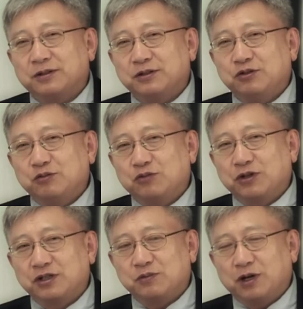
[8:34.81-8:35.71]
그 이유는
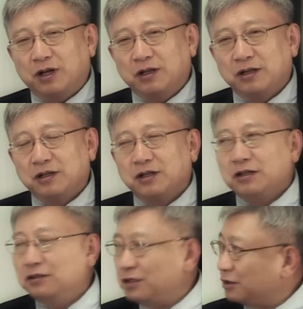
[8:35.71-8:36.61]
모르겠지만
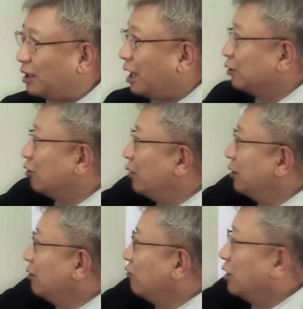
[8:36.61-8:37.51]
어쨌든
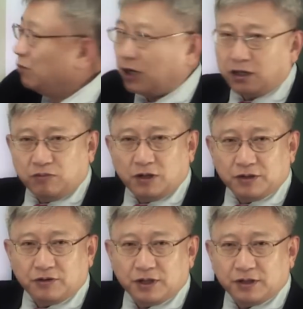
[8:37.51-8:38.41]
아인토벤은 왼팔을
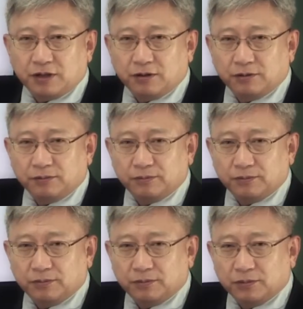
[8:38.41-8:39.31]
플러스를 했어요.
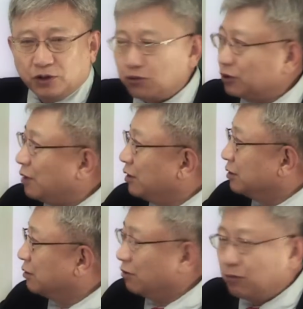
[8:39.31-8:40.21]
그게 좋다
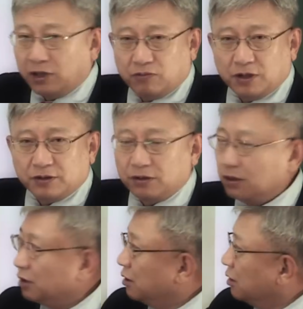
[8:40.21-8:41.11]
말이죠. 왼팔을 플러스로.
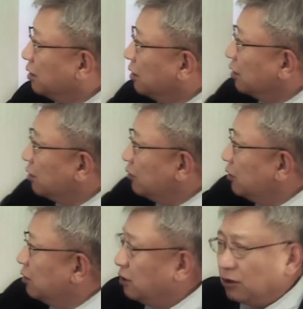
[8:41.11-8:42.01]

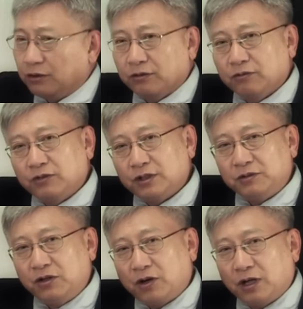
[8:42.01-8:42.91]
그러면은 우리가 좀
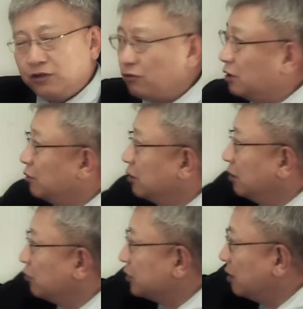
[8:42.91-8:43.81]
기억하기
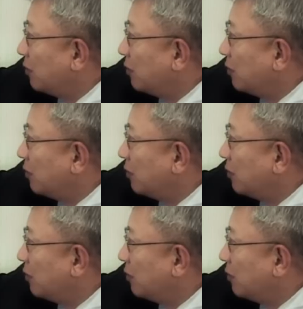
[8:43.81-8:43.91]
쉬우려면은 보세요.